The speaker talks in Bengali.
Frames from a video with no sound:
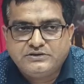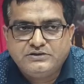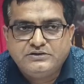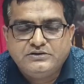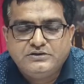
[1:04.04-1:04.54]
যে
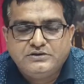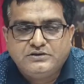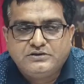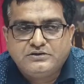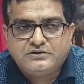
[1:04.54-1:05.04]
একটি
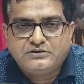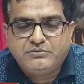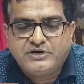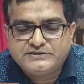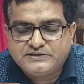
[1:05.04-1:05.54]

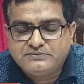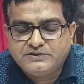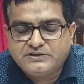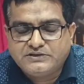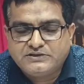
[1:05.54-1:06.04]
বার্থ
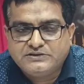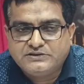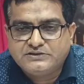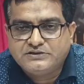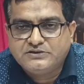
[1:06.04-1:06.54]
সার্টিফিকেটকে
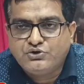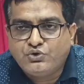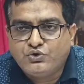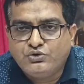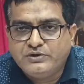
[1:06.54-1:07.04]
দেখে তাদের
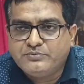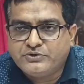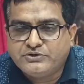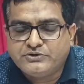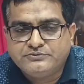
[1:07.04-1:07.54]
নকল বলে
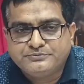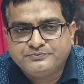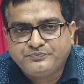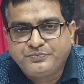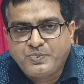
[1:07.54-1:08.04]
মনে হয়
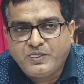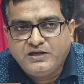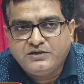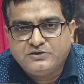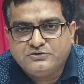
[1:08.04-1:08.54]

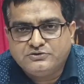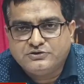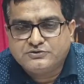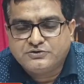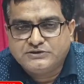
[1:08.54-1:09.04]

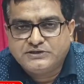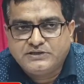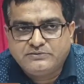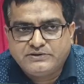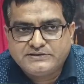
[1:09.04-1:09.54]
তৎক্ষণাৎ
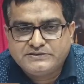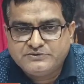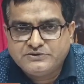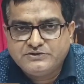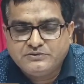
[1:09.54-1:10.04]
তারা আমার
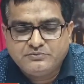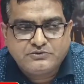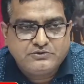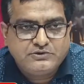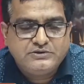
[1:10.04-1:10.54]
কাছে বিষয়টি
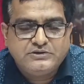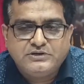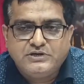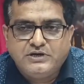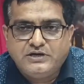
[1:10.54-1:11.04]
রিপোর্ট করে
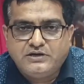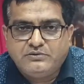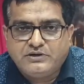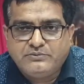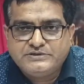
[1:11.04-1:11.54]

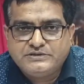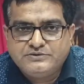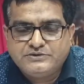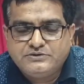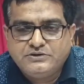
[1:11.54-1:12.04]
এবং আমি
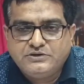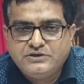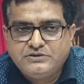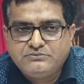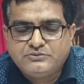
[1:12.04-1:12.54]
সেই বিষয়টি
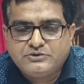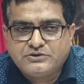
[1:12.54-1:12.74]
নিয়ে